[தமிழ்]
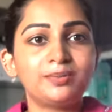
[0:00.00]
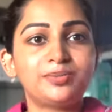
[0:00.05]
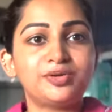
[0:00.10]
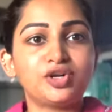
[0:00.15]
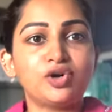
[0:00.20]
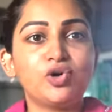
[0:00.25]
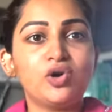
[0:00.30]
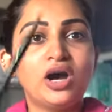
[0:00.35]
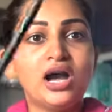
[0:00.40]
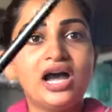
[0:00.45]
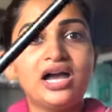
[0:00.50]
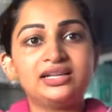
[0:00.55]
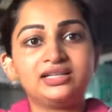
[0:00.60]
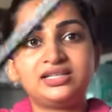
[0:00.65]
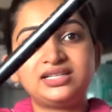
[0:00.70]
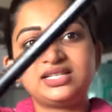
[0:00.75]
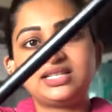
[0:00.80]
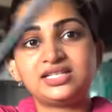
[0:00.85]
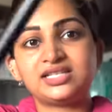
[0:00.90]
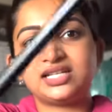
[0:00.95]
ப்ரோ
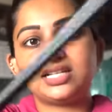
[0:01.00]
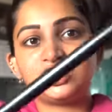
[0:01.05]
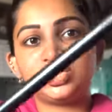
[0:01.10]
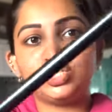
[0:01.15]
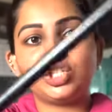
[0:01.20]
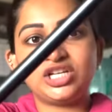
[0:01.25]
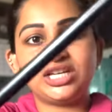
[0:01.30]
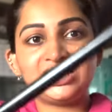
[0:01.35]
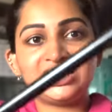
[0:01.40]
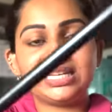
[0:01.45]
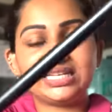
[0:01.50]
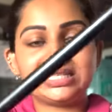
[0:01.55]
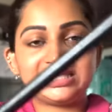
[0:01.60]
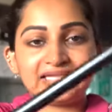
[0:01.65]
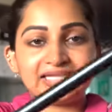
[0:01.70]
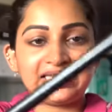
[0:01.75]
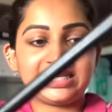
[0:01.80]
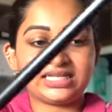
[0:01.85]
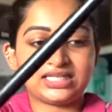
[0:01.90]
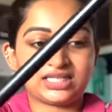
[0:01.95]
ஆர்டிஸ்ட் ஜீனியஸ்
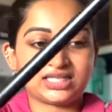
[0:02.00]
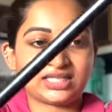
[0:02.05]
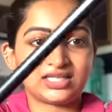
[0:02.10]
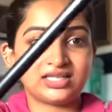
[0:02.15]
கிட்